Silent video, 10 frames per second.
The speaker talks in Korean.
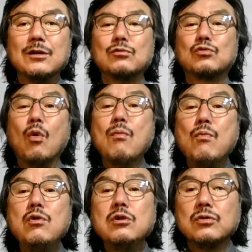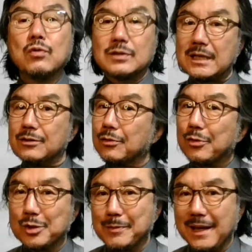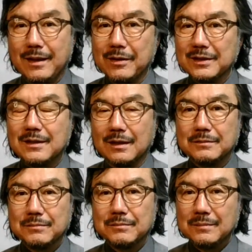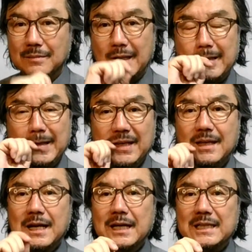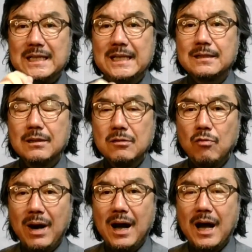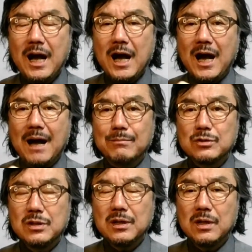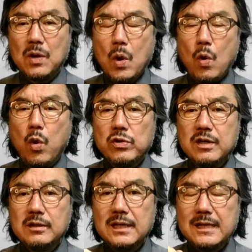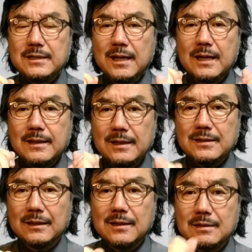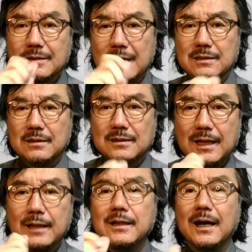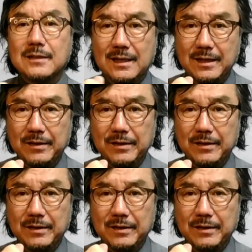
동물적으로 사진을 고르시면 안 돼요. 그때는 대단히 이성과 감성이 혼연일체가 된 상태에서 사진을 셀렉팅 하셔야 돼요.